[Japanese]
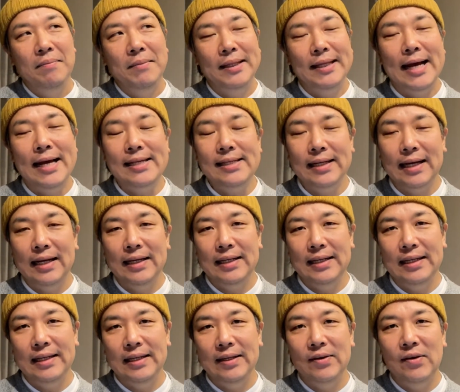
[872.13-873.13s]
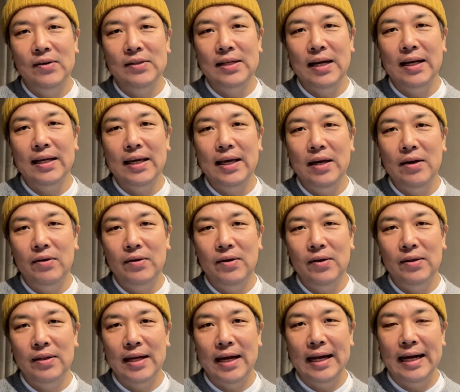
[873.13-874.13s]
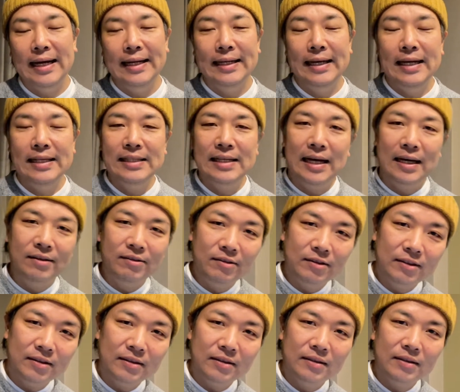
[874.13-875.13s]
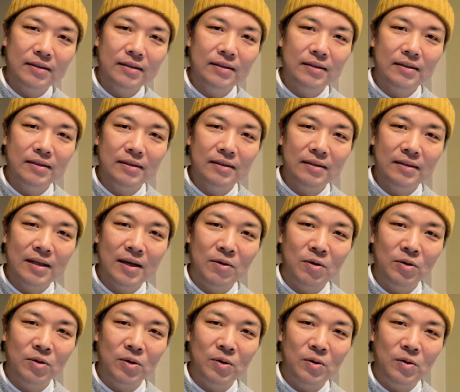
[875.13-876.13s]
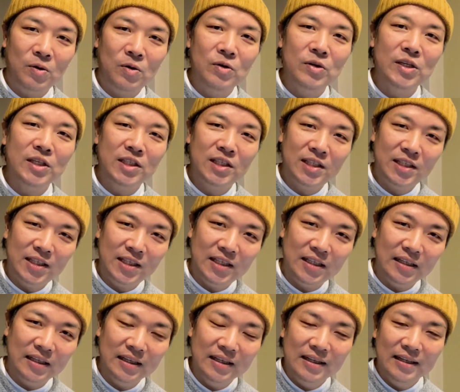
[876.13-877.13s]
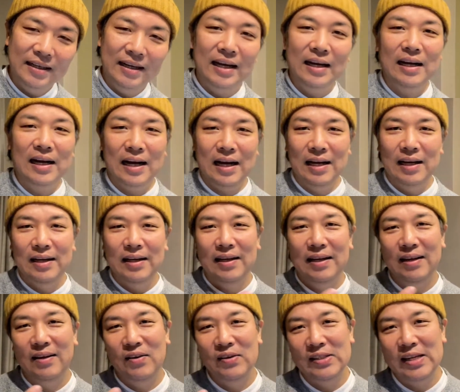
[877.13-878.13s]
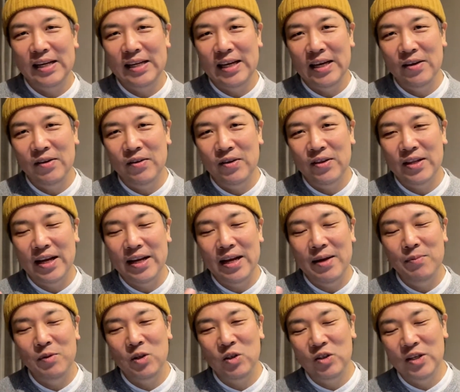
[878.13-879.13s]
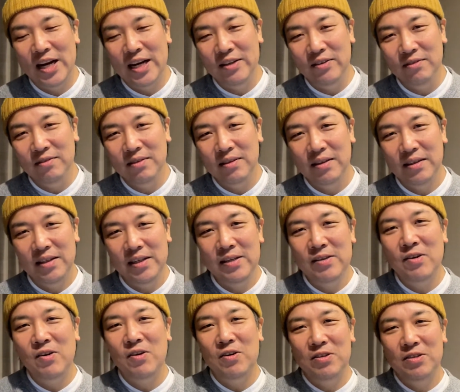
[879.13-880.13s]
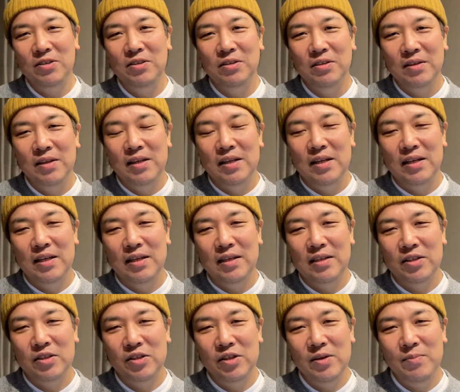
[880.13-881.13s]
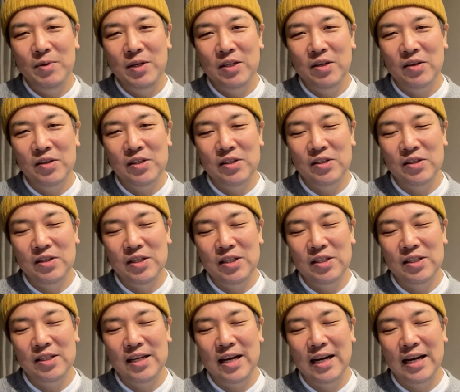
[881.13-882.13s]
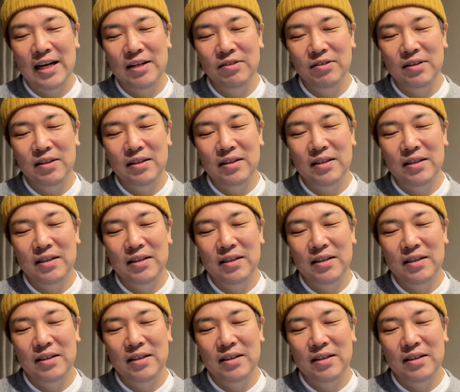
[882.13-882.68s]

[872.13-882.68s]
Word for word: まあ、確かにお酒を飲んだら寝ちゃうってこと多いしなんかお酒を飲んだら眠くなるイコール睡眠の質につながる